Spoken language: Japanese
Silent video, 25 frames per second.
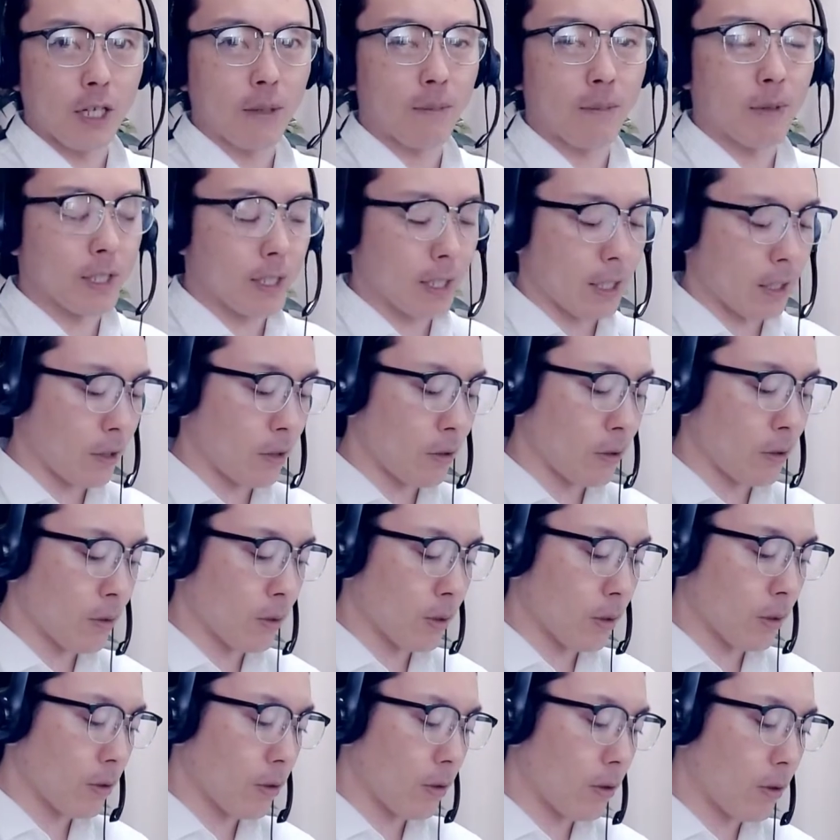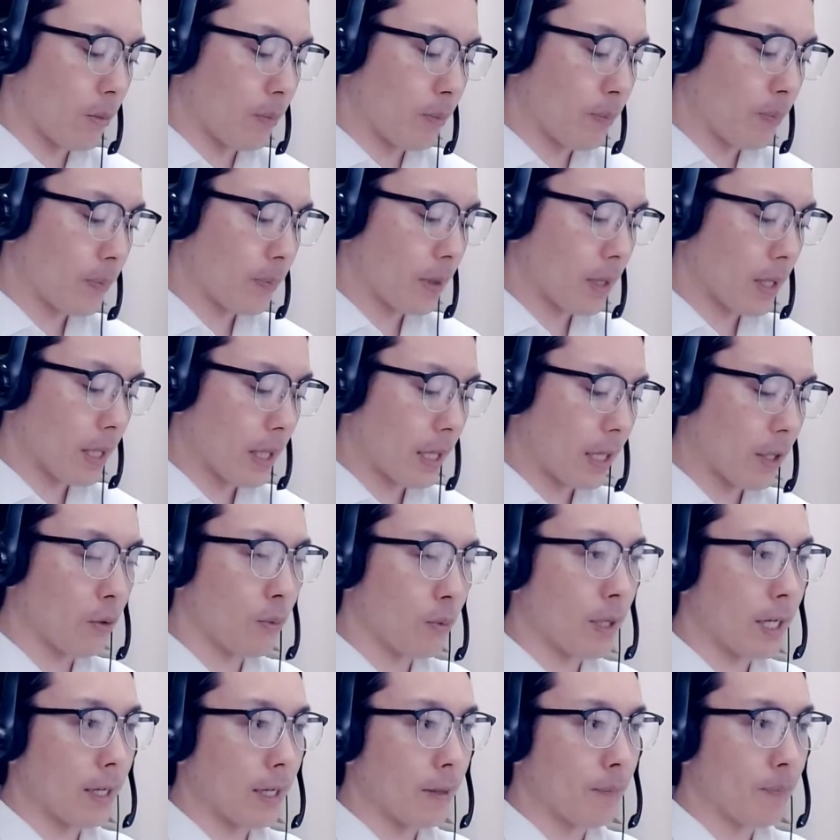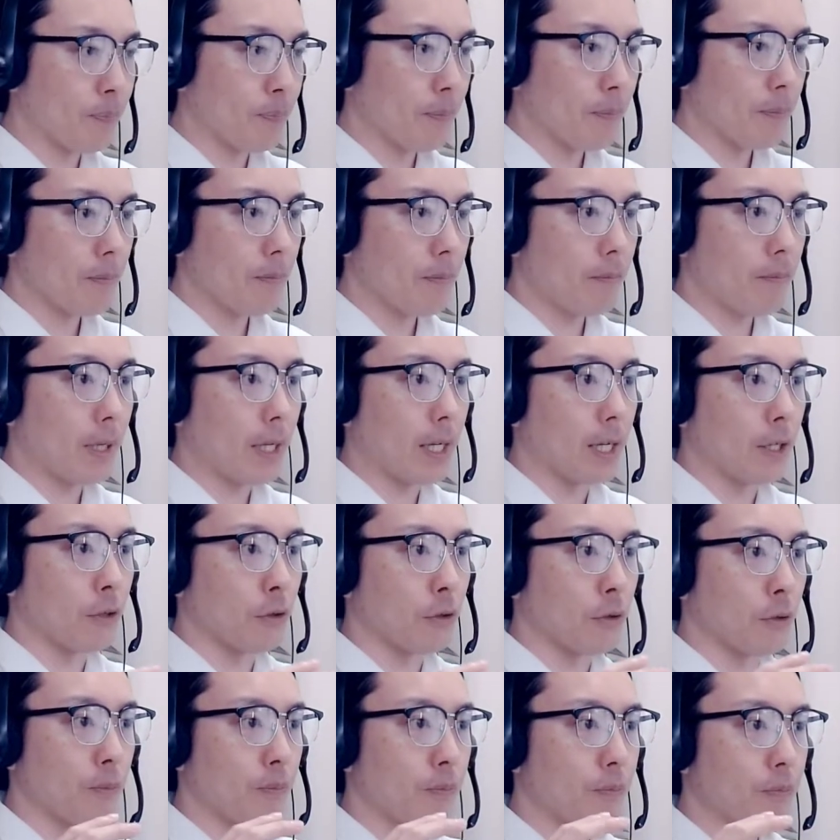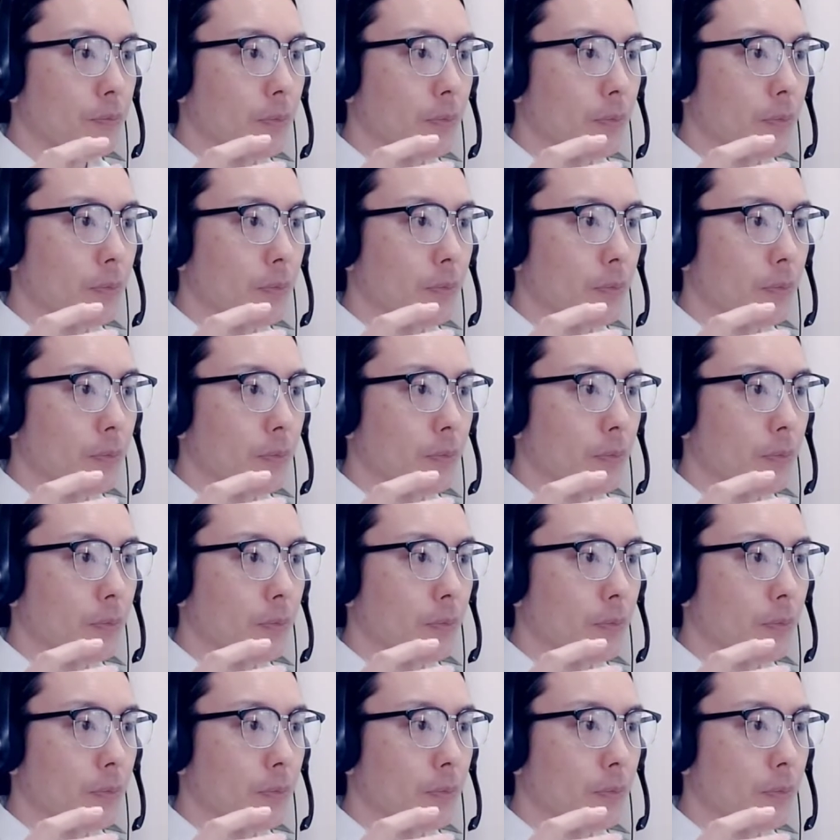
れませんということと、あとはまああの